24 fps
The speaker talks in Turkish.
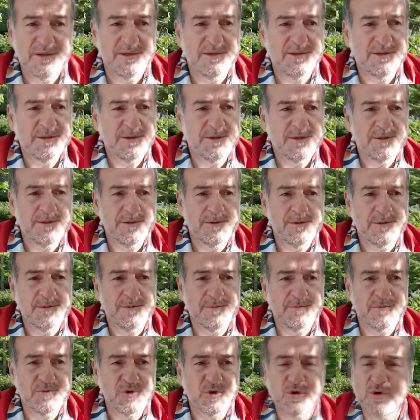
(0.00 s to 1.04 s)
E,
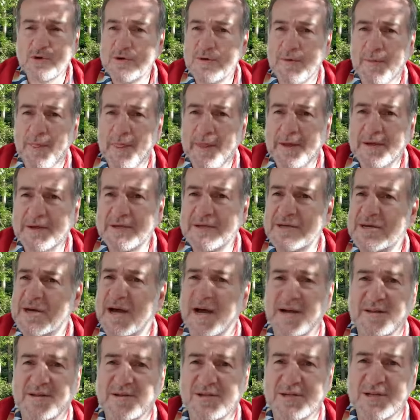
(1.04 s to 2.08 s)
çünkü iki
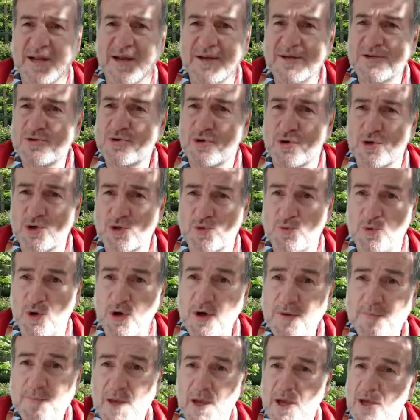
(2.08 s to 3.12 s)
kardeşiyle hiç
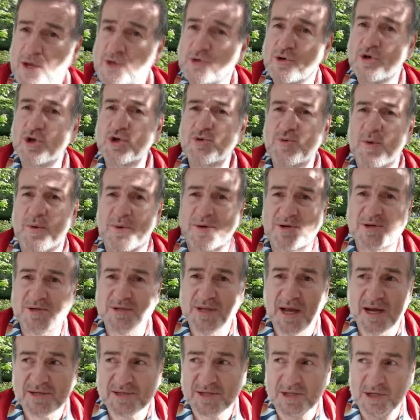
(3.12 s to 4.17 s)
görüşmüyor. Görüşmemek
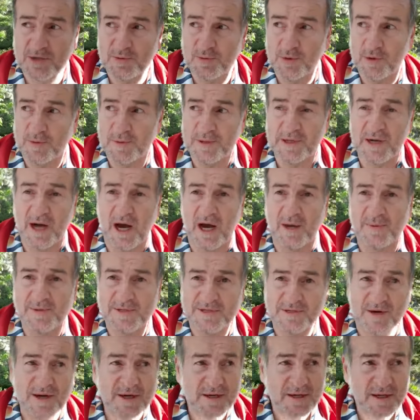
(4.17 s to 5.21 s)
için her şey yapıyor. Bir
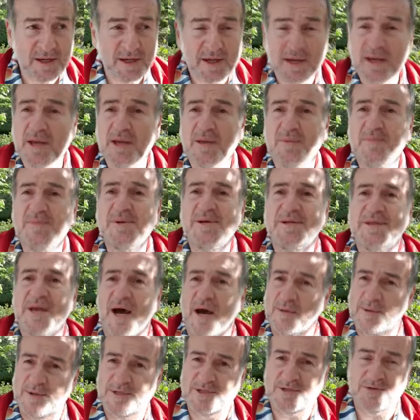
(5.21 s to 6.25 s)
abisi var, bir de
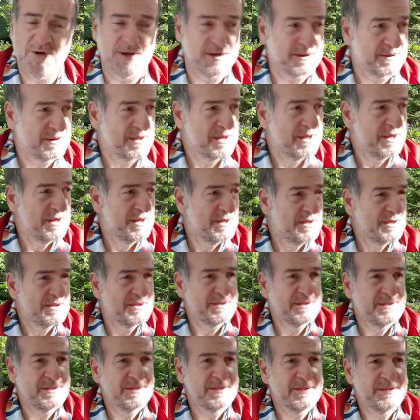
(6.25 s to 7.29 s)
ablası var
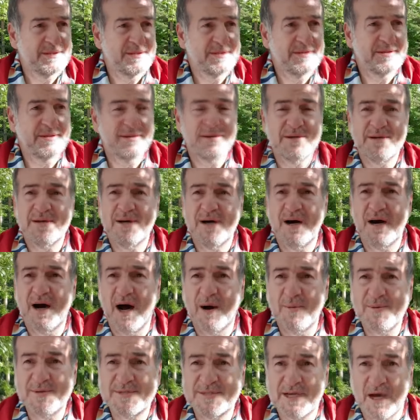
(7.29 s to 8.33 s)
e,
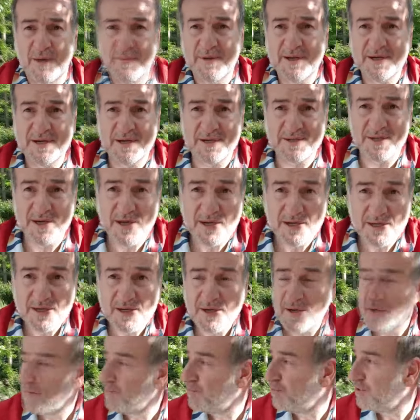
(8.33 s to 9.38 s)
abisi Amerika'da.
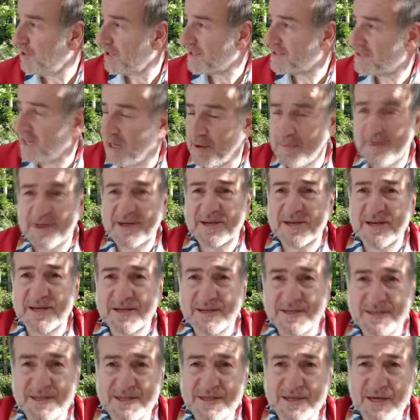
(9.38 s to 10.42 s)
Bu yaz Amerika'ya
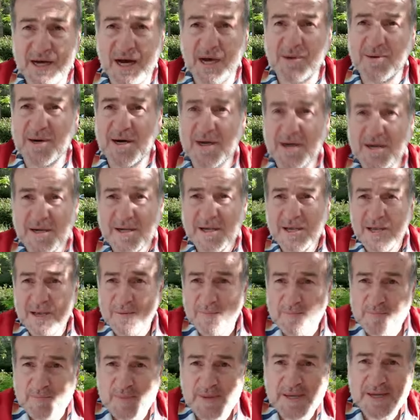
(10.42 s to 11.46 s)
gitti ama
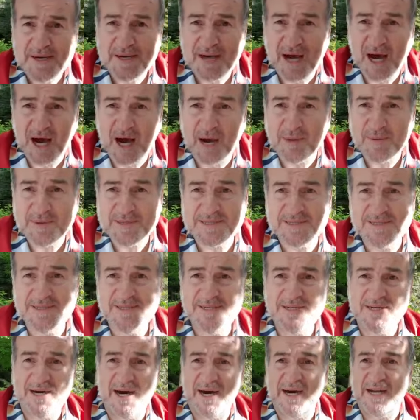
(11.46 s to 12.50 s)
bir
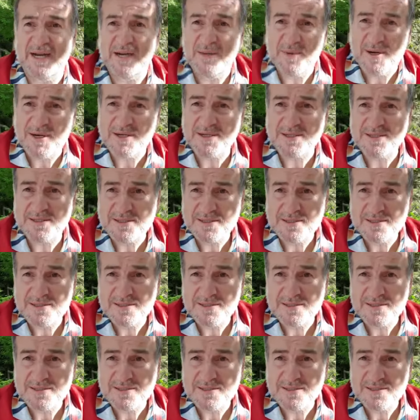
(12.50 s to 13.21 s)
abisini aramak